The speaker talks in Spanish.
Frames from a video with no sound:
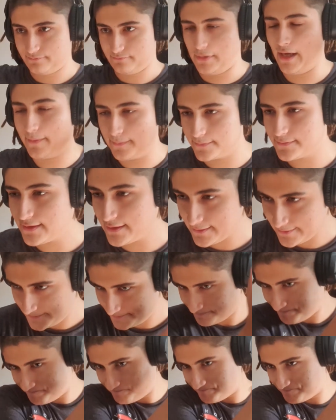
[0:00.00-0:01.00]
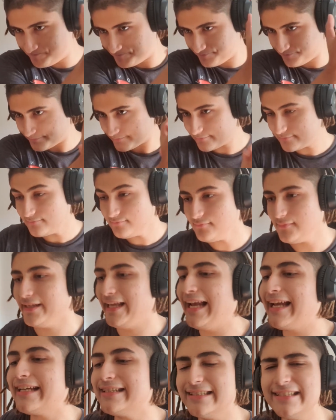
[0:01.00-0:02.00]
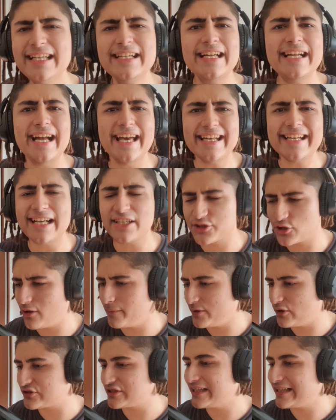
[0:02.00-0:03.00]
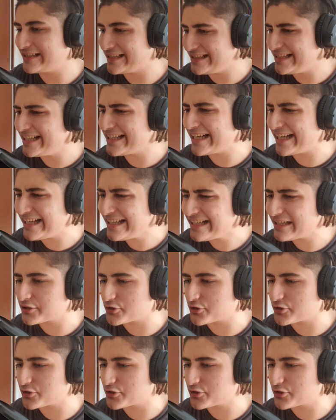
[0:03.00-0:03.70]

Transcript: Bien. El que tenía que caer cayó, amigos. El que tenía que caer